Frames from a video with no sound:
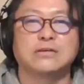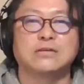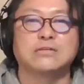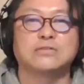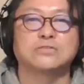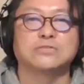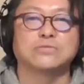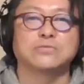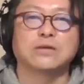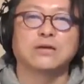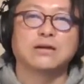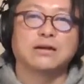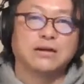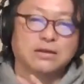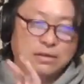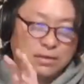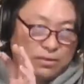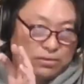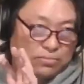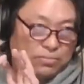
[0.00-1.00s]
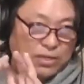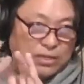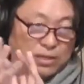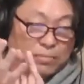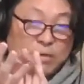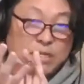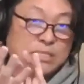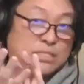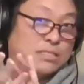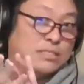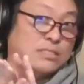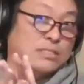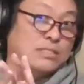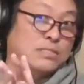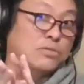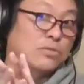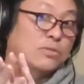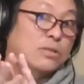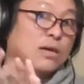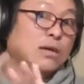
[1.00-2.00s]
商店街あの、まあ、出町
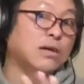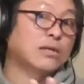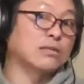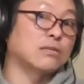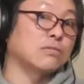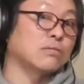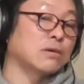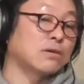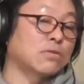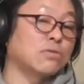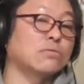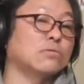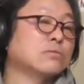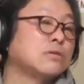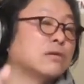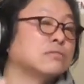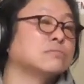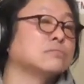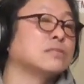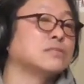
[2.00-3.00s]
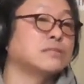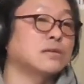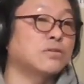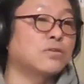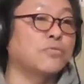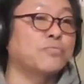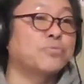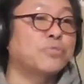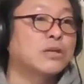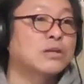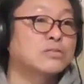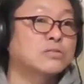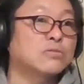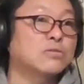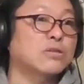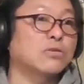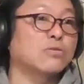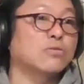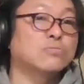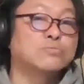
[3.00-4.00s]
商店街っていうのが京都にあるんですけどそ
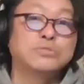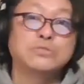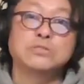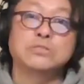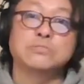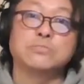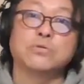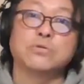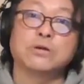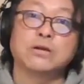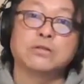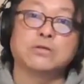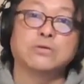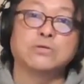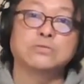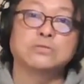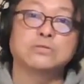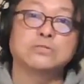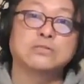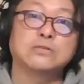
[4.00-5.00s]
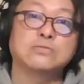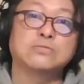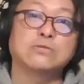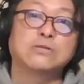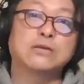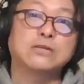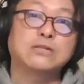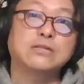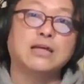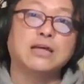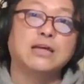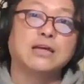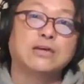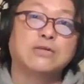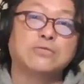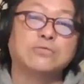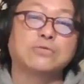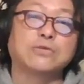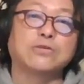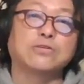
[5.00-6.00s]
こでこうブース設けて放送してる時にね
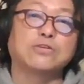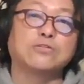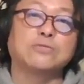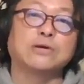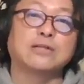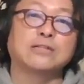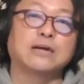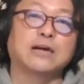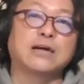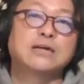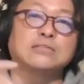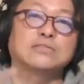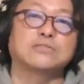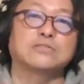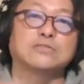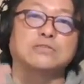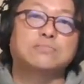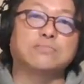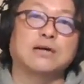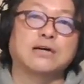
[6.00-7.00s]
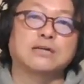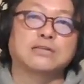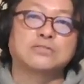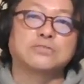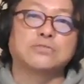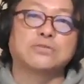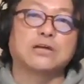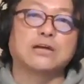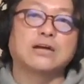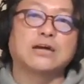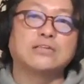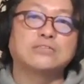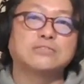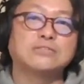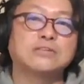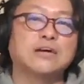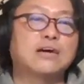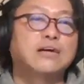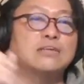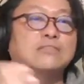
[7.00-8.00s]
この曲をまあ流すとそのまあ商店街
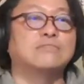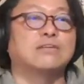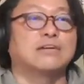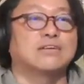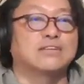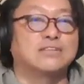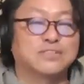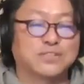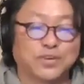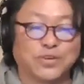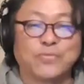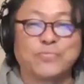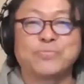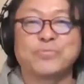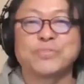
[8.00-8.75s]
中に流れるわけですよ。